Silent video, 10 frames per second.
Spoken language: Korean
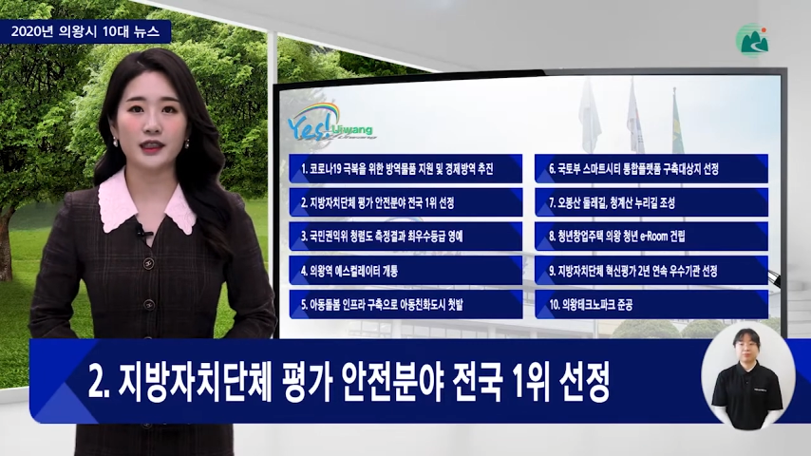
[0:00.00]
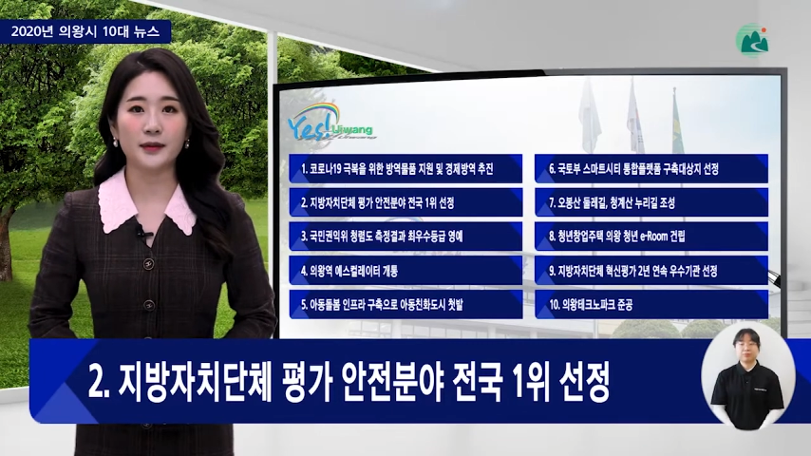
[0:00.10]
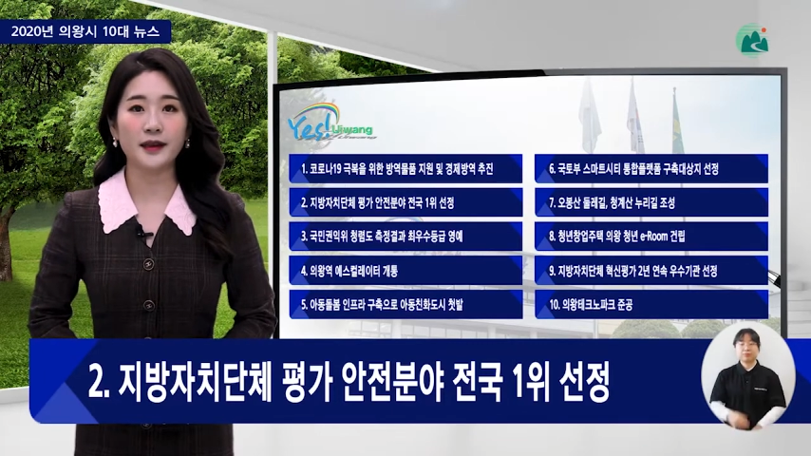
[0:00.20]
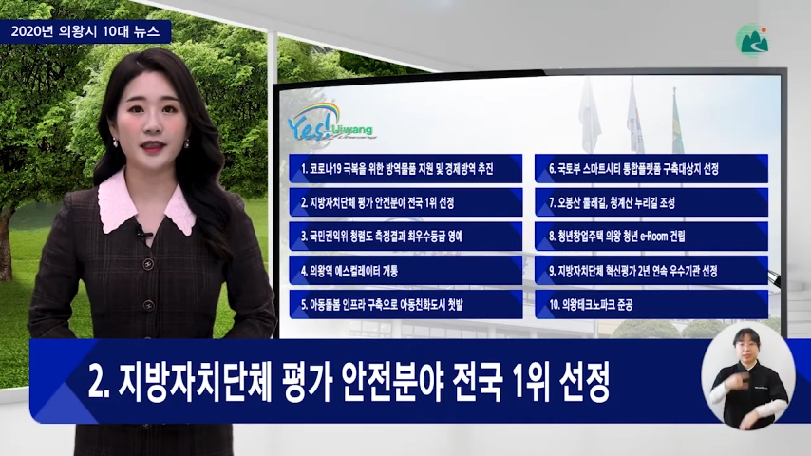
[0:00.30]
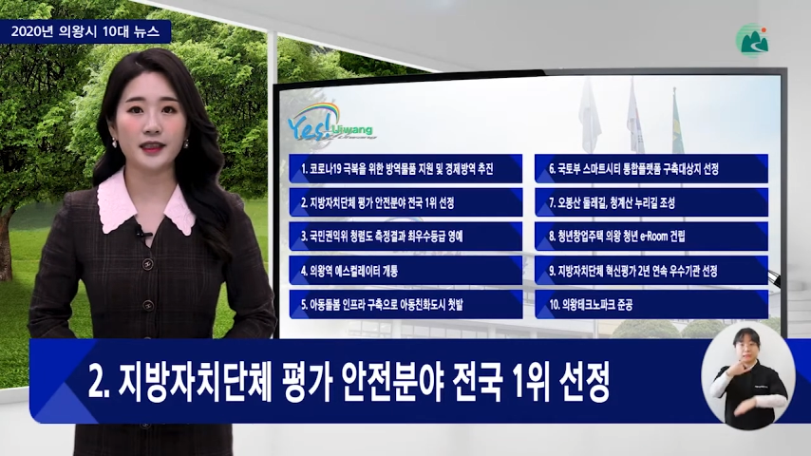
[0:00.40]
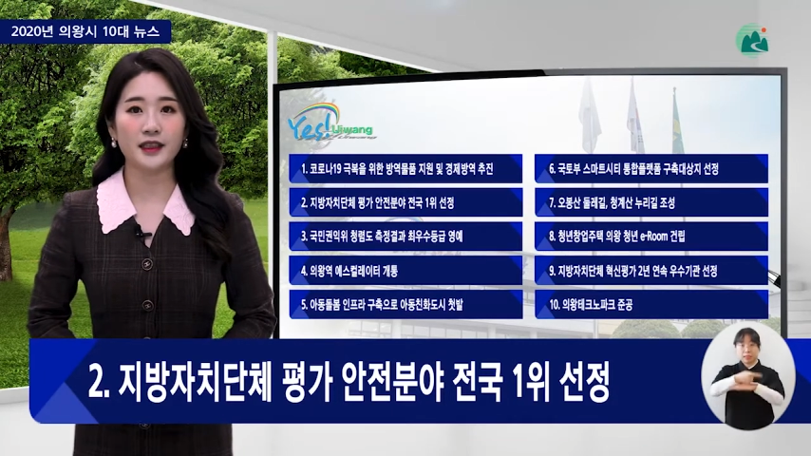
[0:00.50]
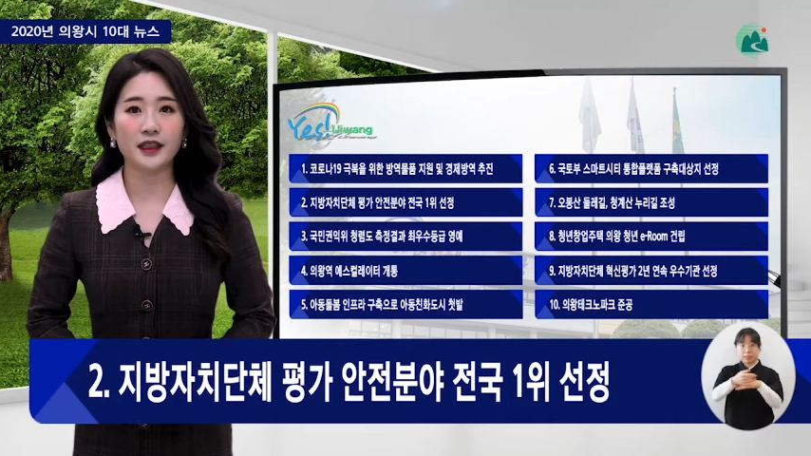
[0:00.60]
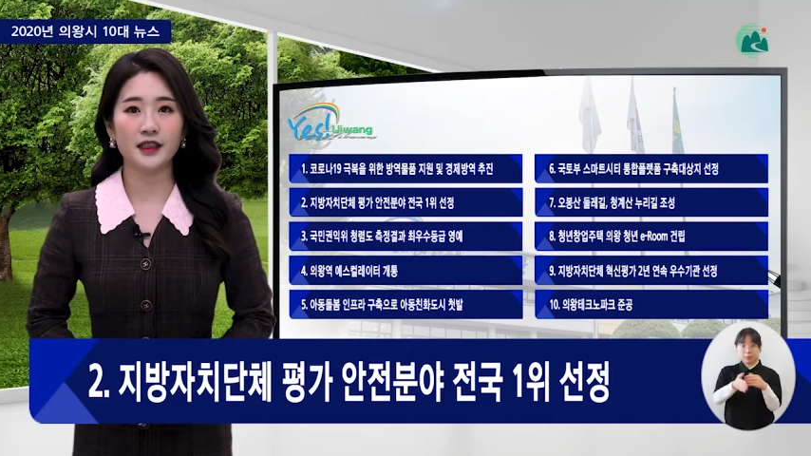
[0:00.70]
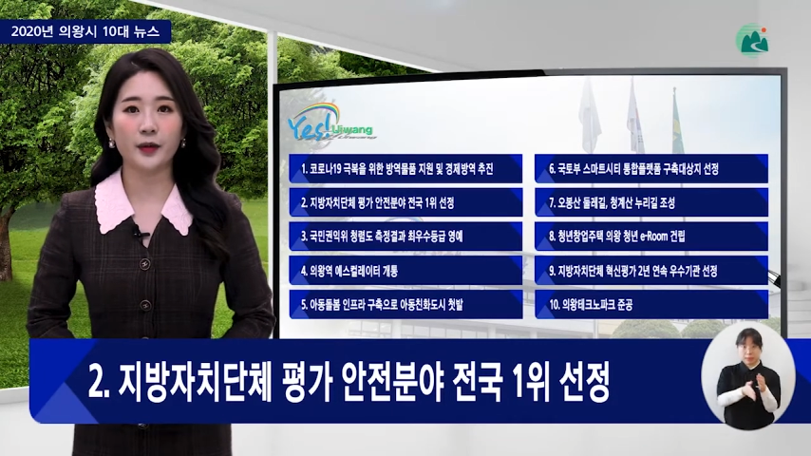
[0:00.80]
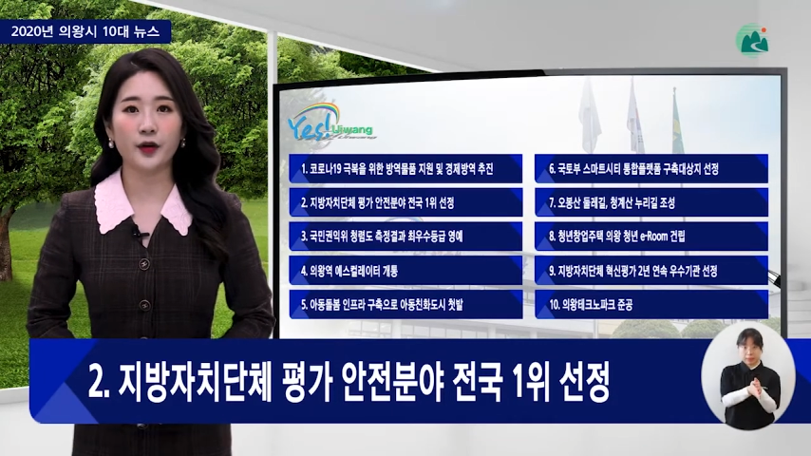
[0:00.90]

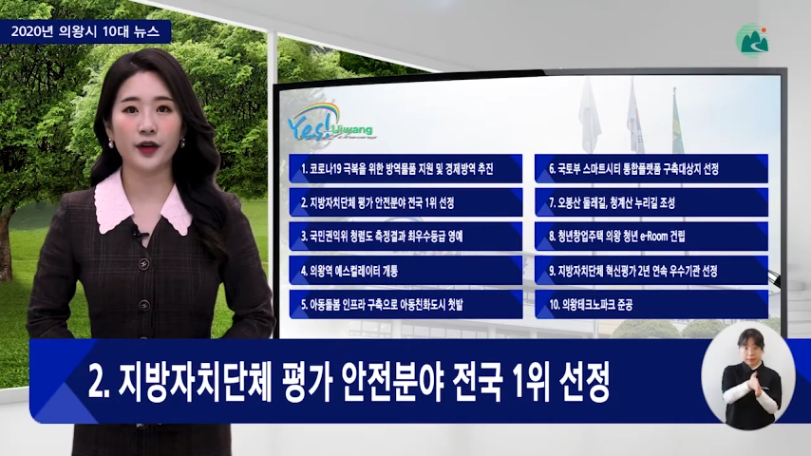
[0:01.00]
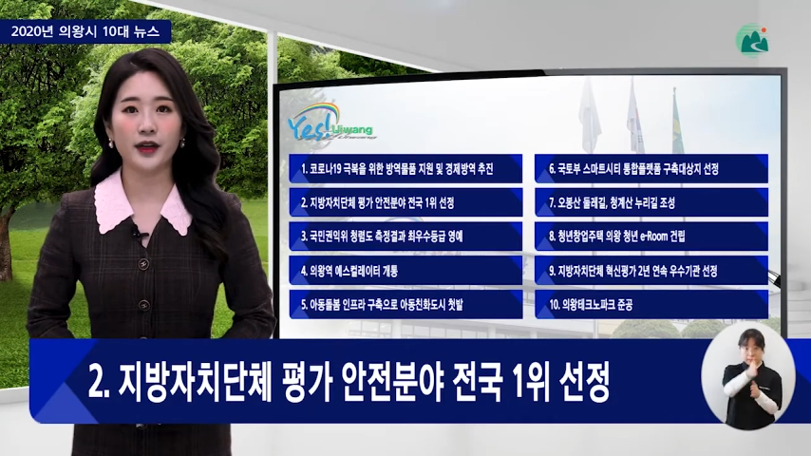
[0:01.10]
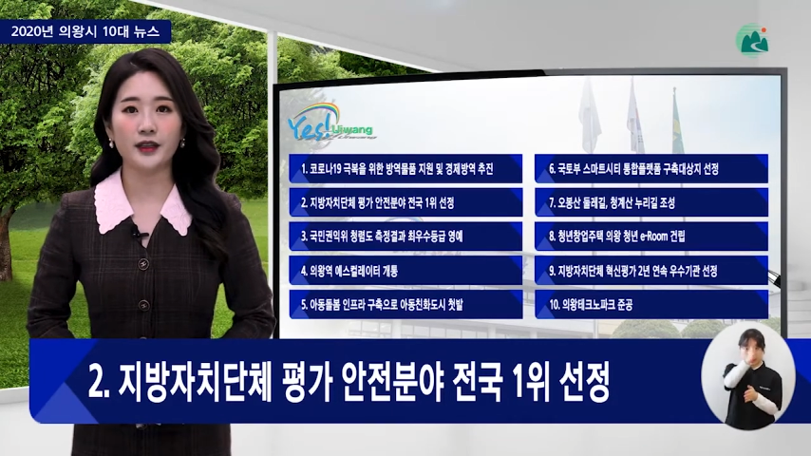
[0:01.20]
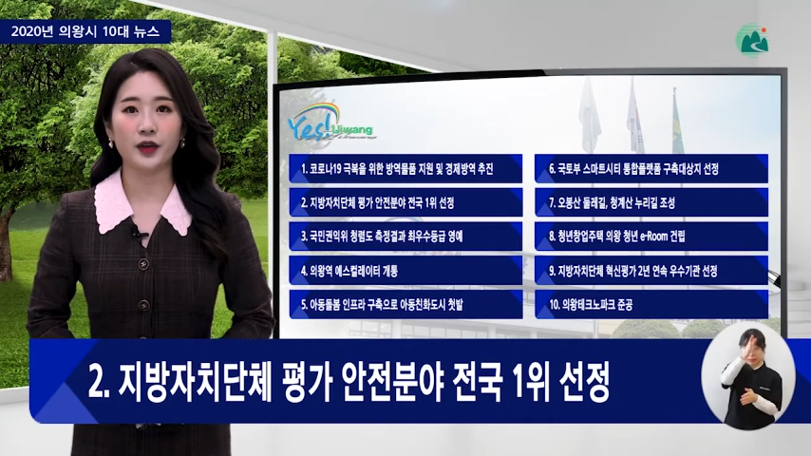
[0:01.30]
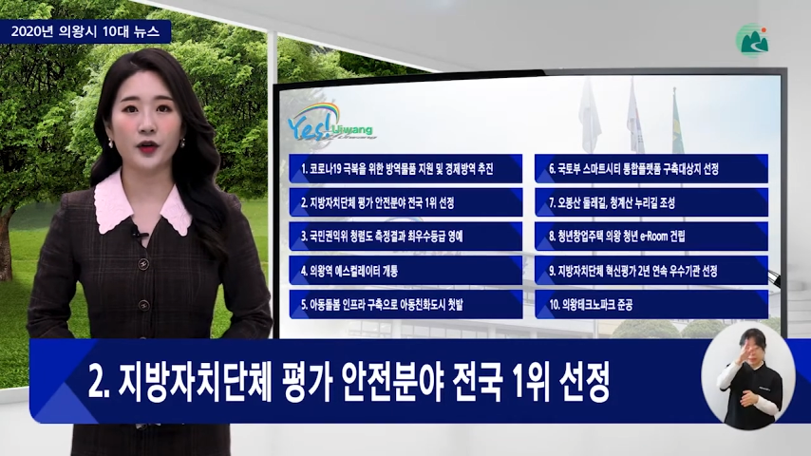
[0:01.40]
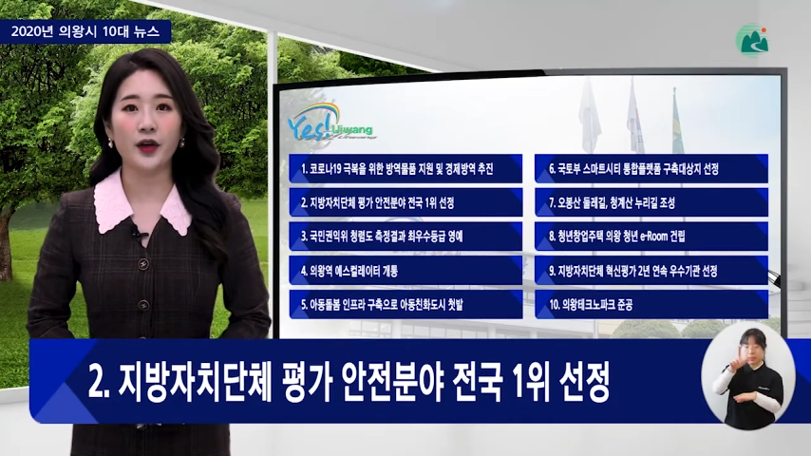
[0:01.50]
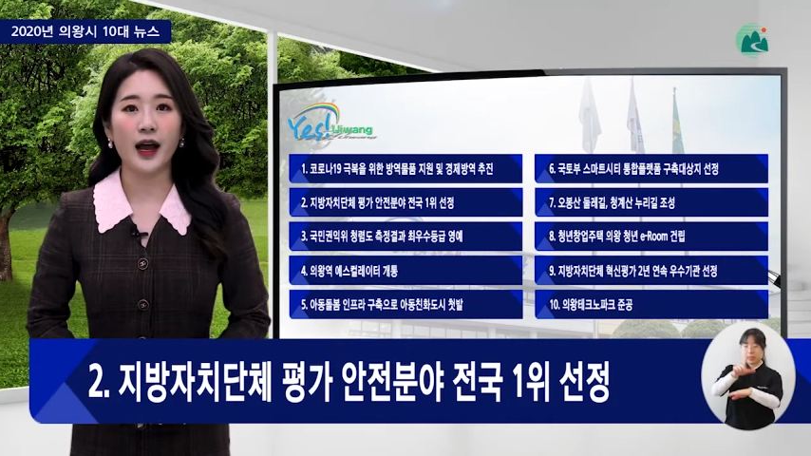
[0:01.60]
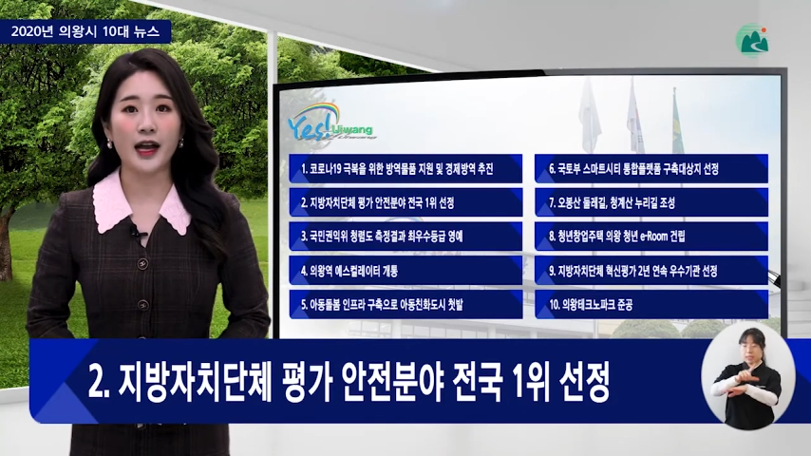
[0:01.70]
지방자치단체 평가에서